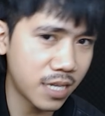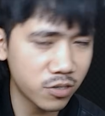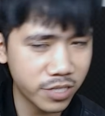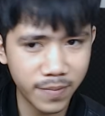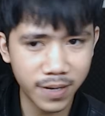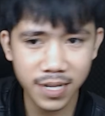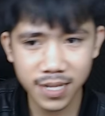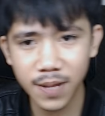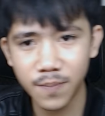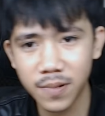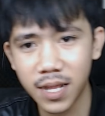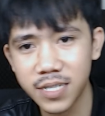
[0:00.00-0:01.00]
Harusnya
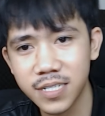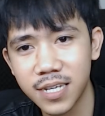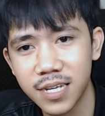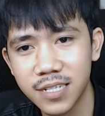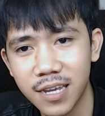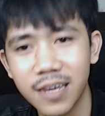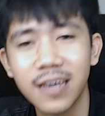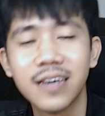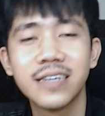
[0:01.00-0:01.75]
baterainya dapat asis, guys ya.